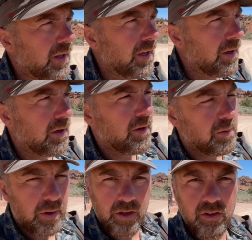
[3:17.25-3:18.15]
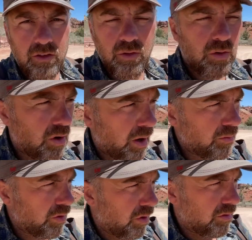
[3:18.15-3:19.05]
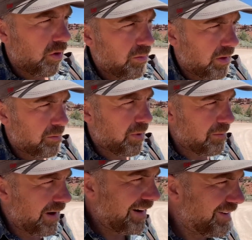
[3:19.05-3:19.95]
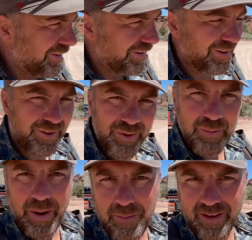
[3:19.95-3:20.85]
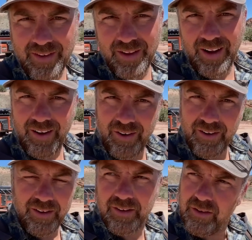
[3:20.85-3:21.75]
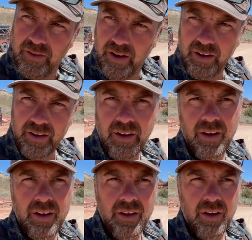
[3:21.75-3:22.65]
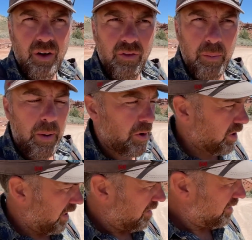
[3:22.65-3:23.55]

Et euh, bah, ils disent euh, quand même d'emmener pas mal d'eau par personne, alors on va, on va pas manquer.